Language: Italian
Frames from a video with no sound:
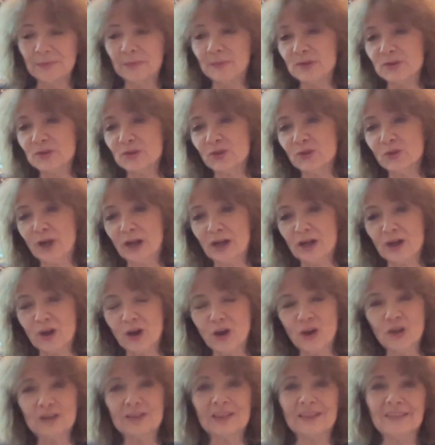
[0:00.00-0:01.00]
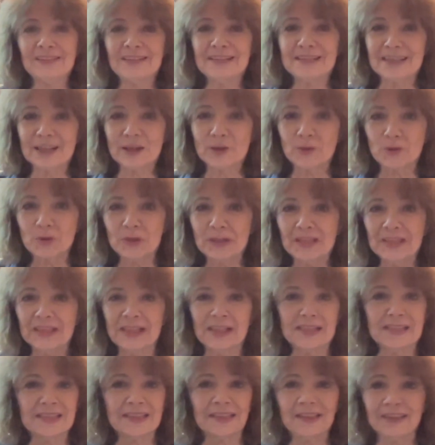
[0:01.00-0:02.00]
mi sono accorta di
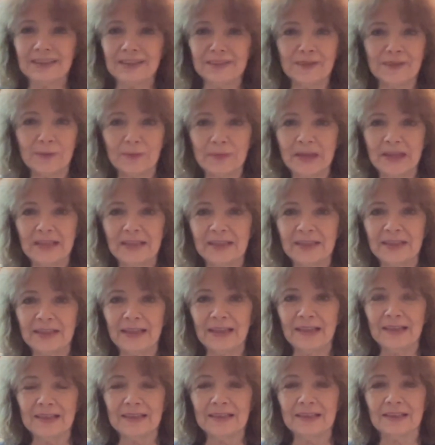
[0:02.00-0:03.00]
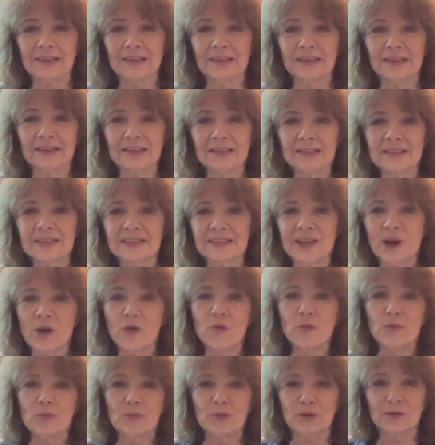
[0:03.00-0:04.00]
seguire istintivamente eh, sia
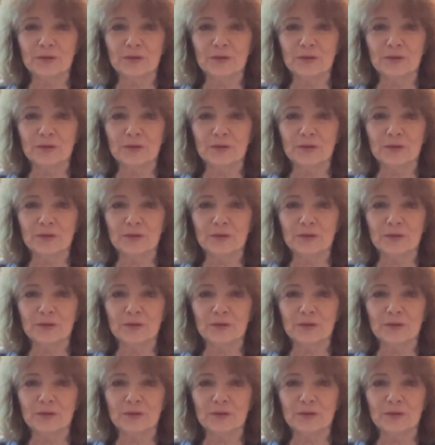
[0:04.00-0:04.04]
un